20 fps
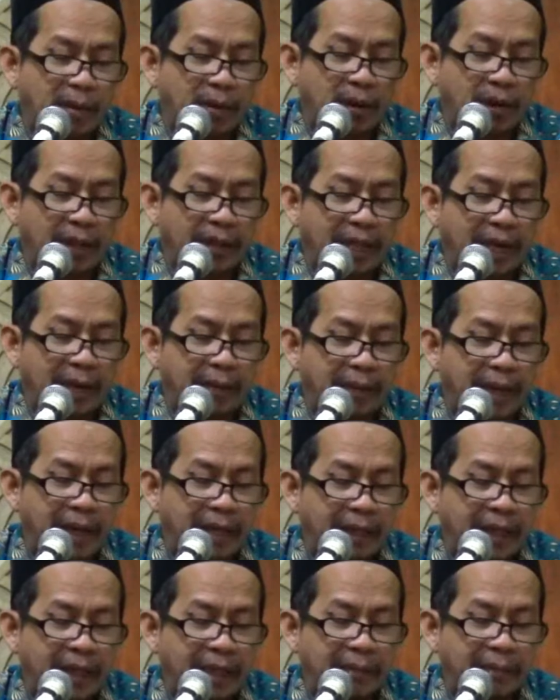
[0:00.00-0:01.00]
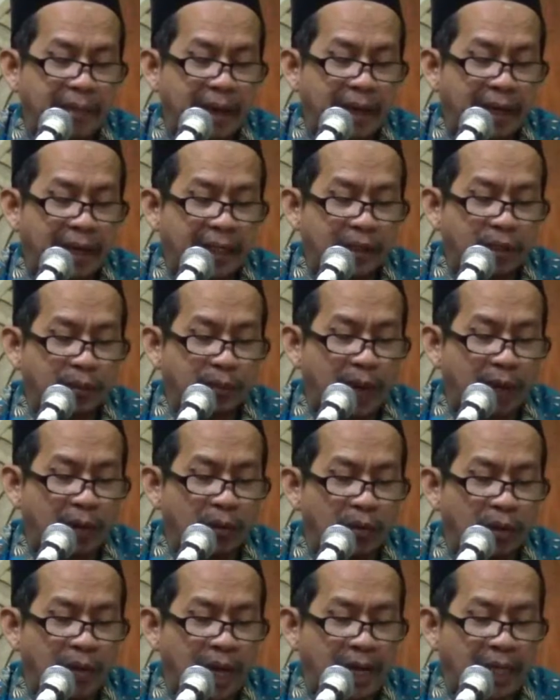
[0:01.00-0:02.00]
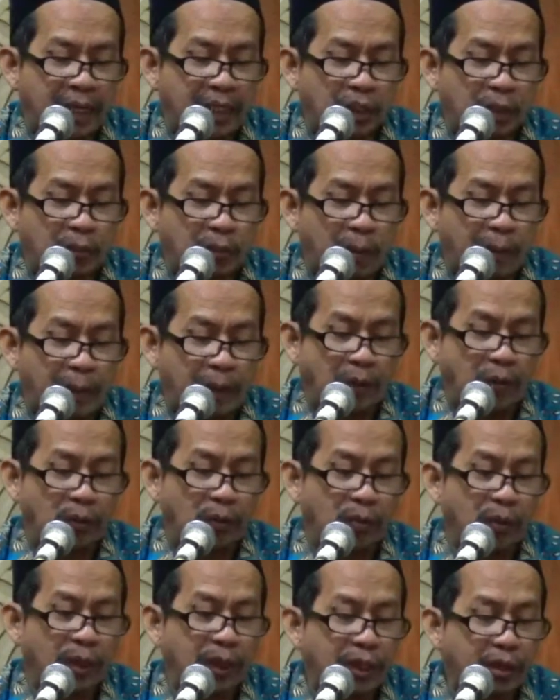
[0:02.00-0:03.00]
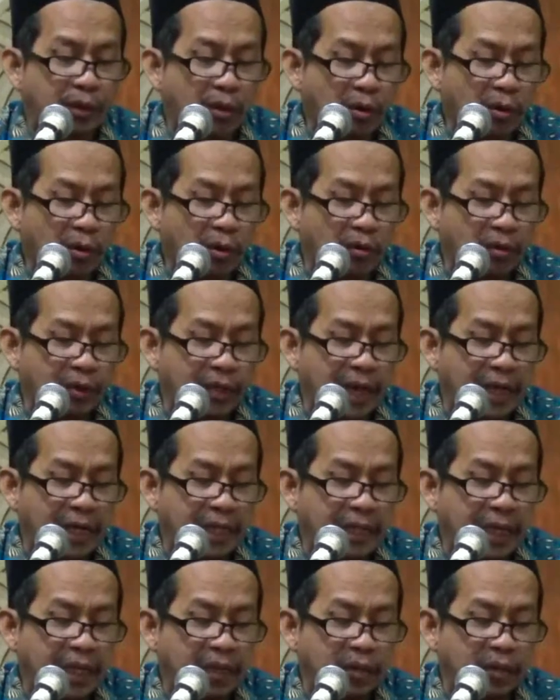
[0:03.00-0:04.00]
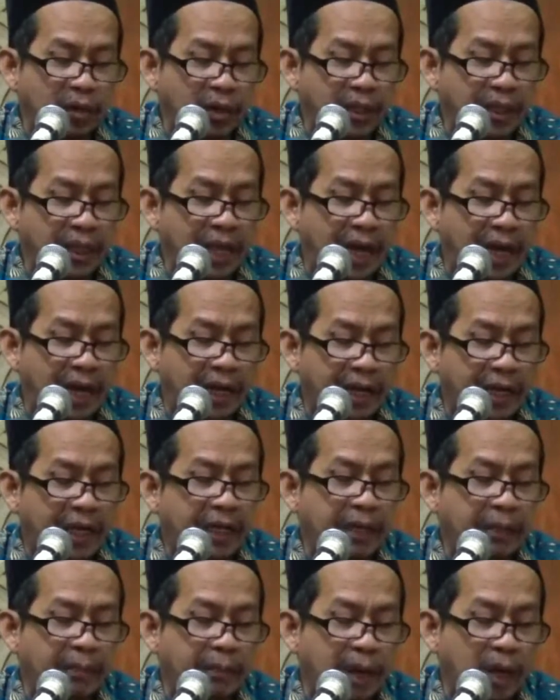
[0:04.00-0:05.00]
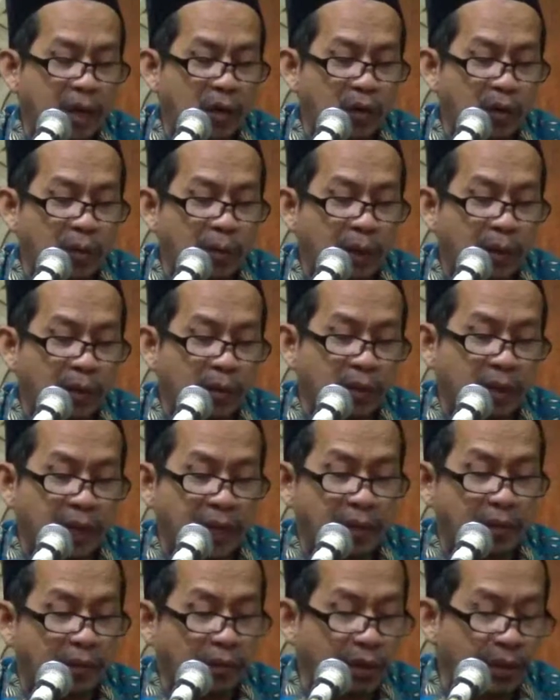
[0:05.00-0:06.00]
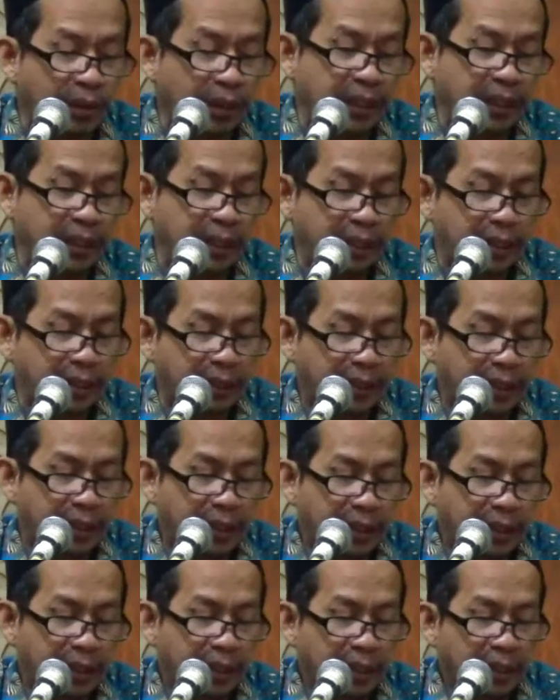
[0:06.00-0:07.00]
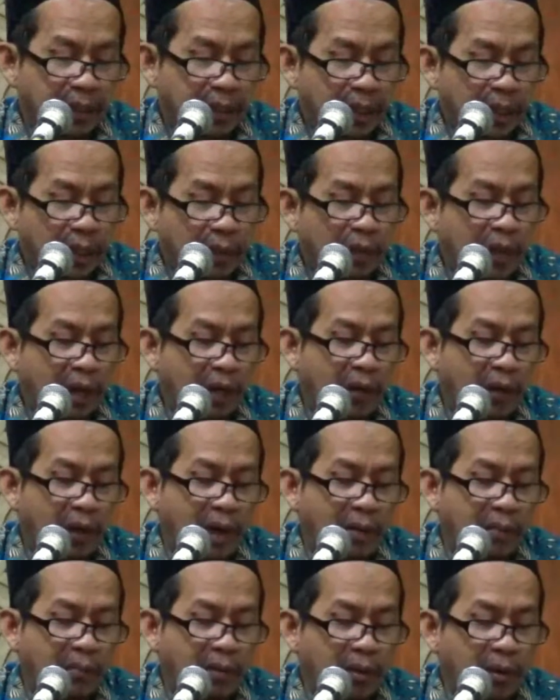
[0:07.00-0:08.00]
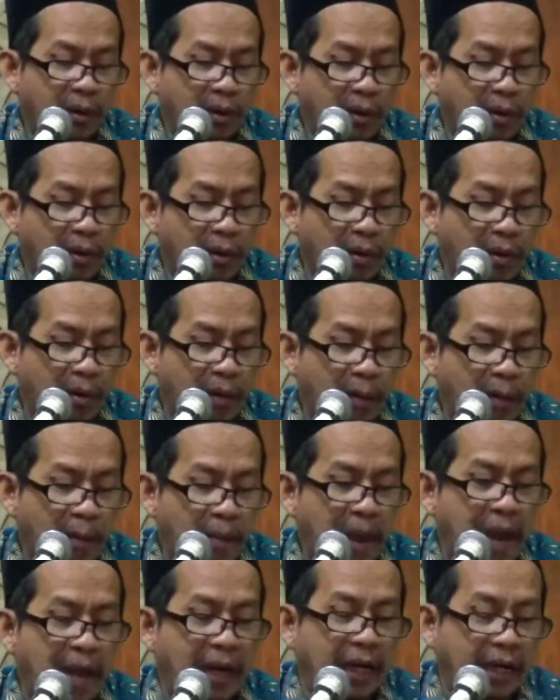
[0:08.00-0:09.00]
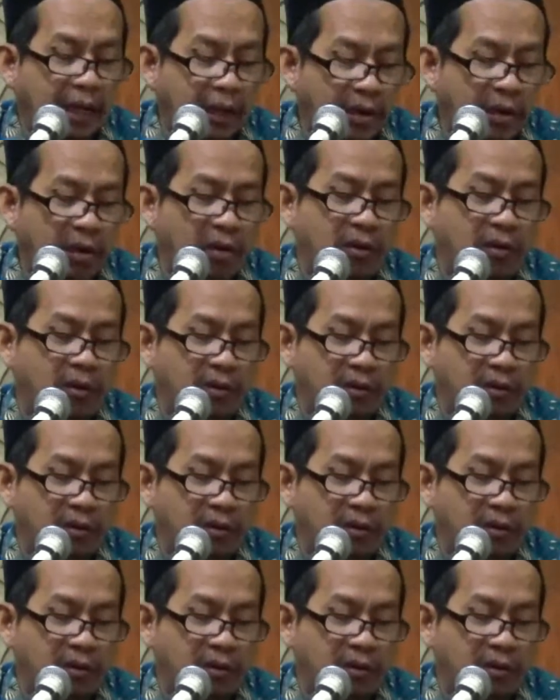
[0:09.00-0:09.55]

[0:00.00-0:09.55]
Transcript: mongko ing dalam nalikane mangan sapa ahlun nari sapa penduduke neraka zalika dzari'a mengkono-mengkono kayu dori wako amongko mangrok